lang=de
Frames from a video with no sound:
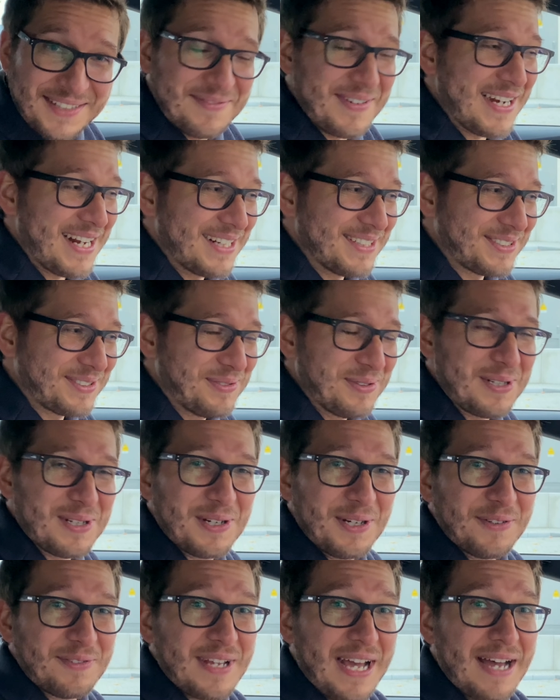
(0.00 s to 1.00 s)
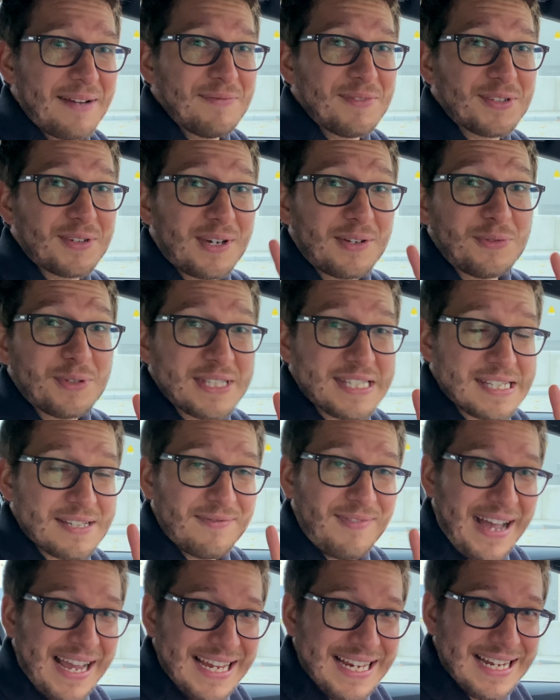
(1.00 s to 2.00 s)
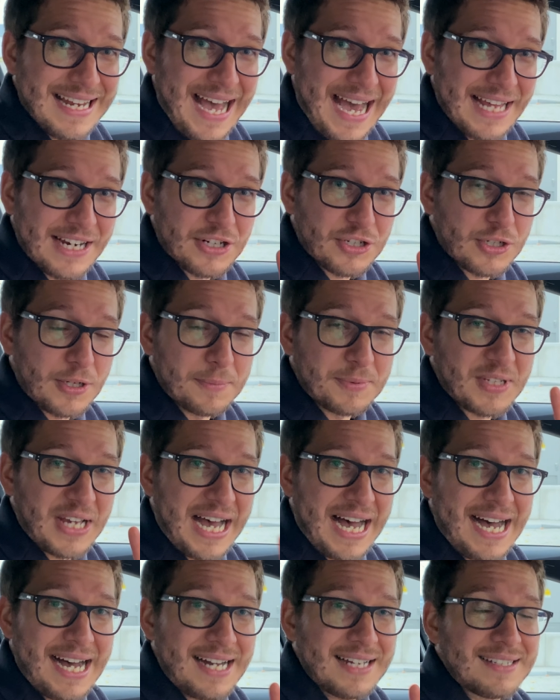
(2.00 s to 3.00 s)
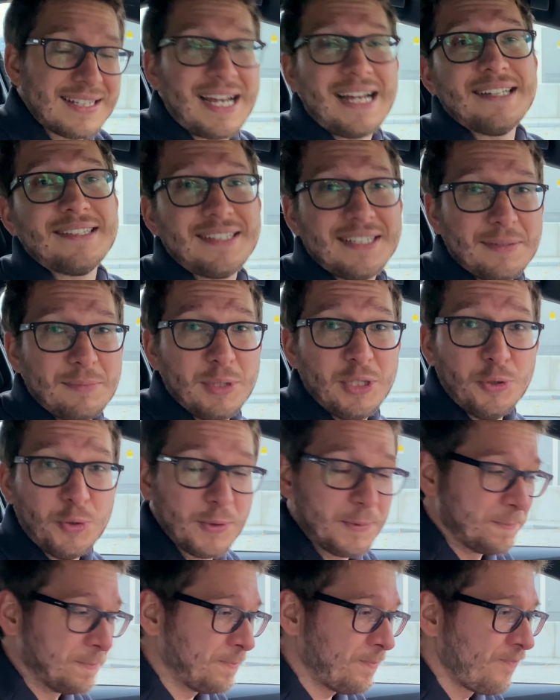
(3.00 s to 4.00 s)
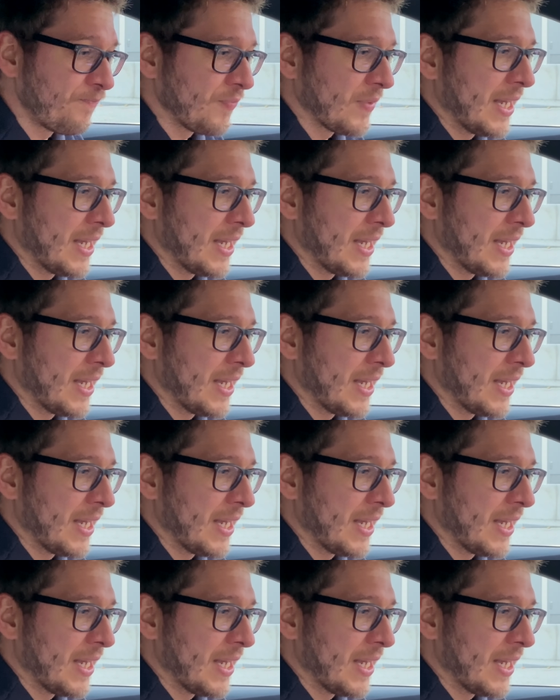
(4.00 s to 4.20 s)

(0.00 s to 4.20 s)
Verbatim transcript: wenn alles gut läuft, haben wir sogar nur zwei Ladestops a 30 Minuten.